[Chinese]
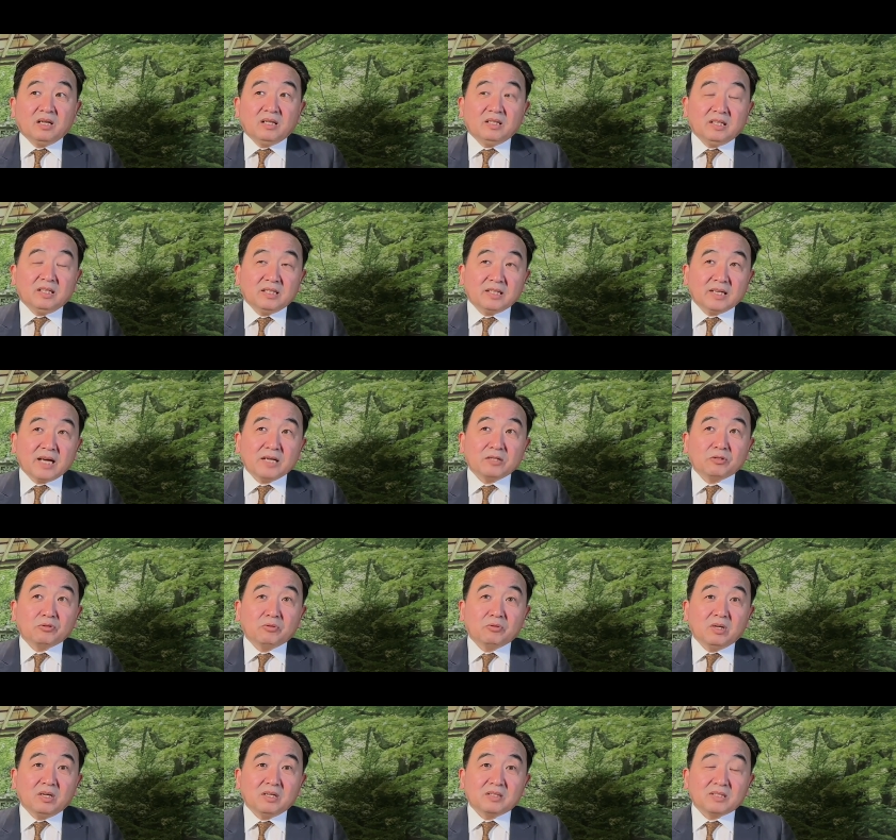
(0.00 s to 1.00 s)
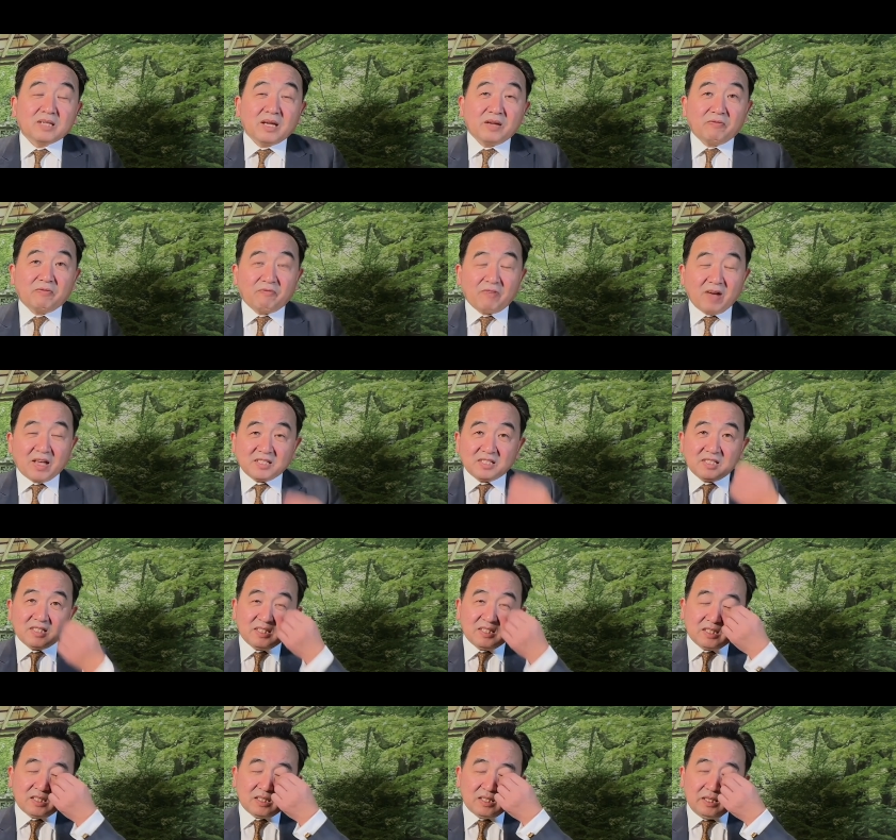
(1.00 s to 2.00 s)
应该说，在反
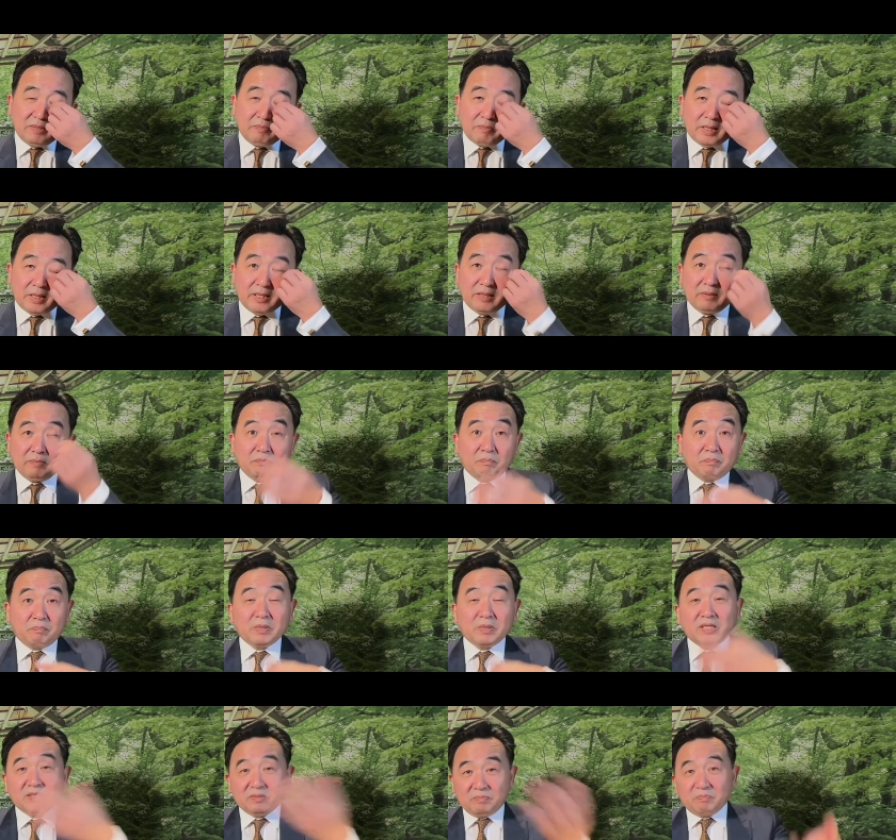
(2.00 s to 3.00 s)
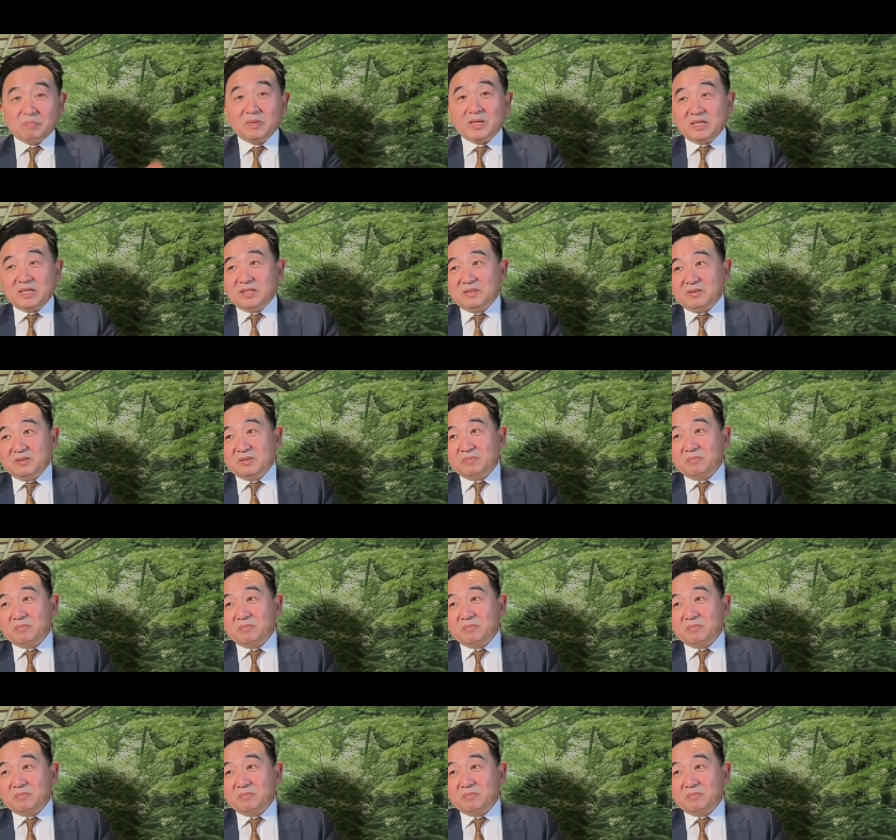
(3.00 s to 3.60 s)
习势力被被被